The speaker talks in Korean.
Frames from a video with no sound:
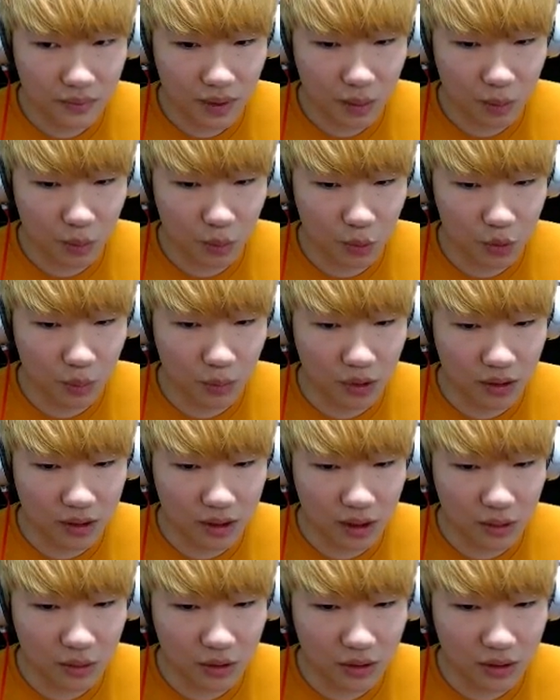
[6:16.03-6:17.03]
뭐 좀
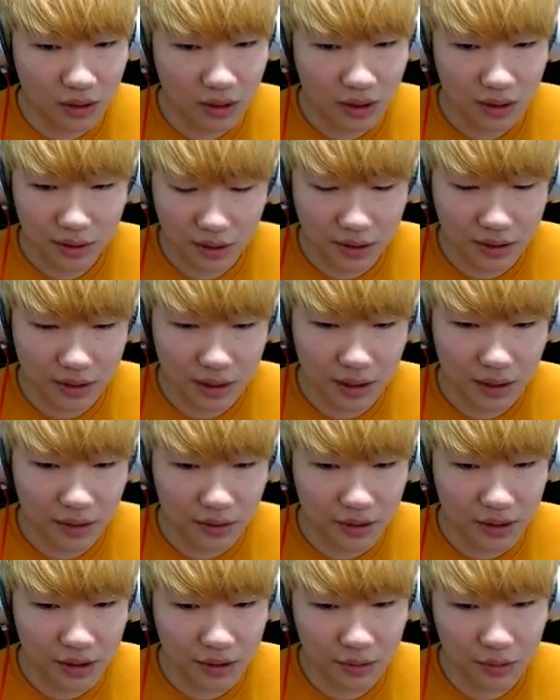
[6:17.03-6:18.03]
먹으라고요? 괜찮아요
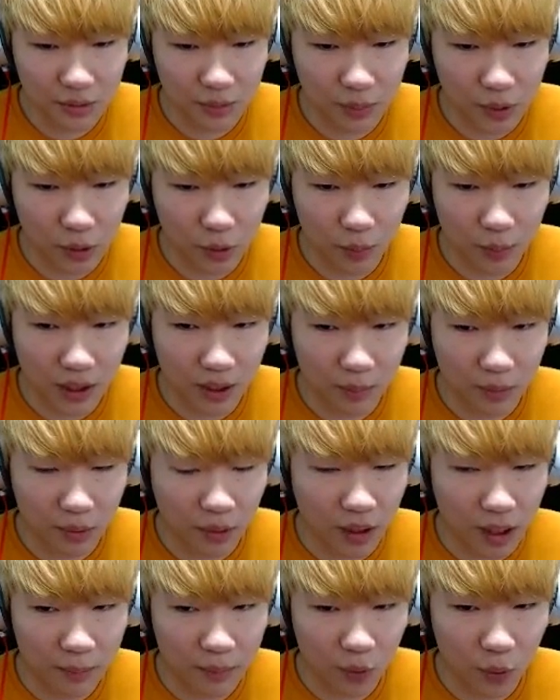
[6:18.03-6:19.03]
이 친구는 배고파 별로
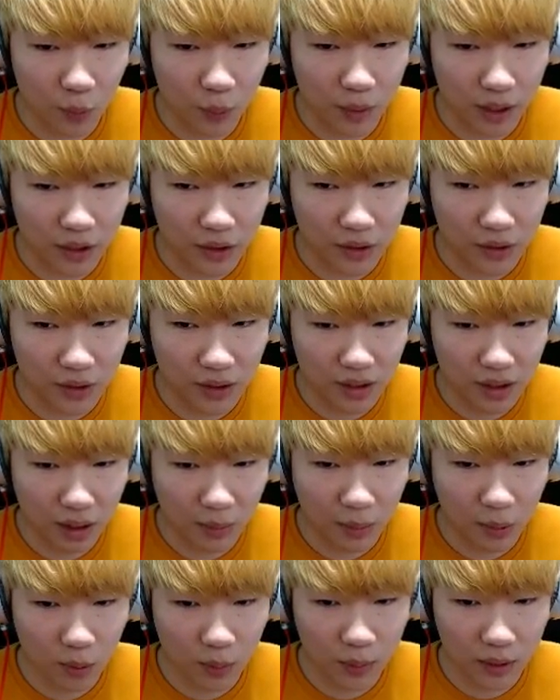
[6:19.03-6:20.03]
안 배고파해요 아
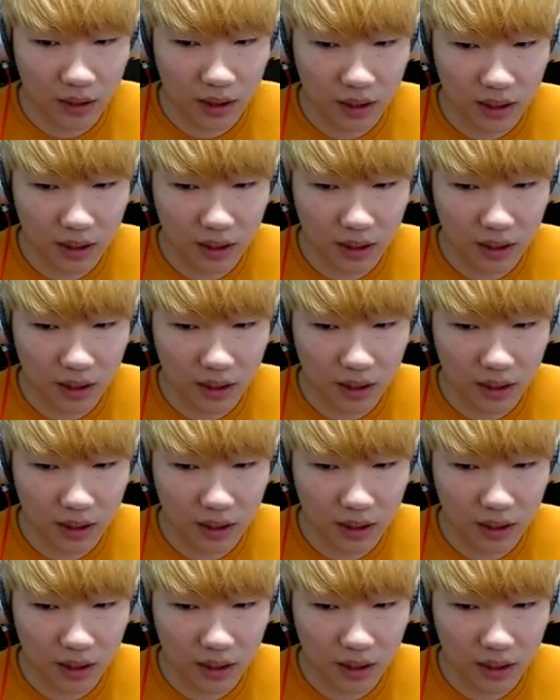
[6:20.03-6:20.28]
배고파하네?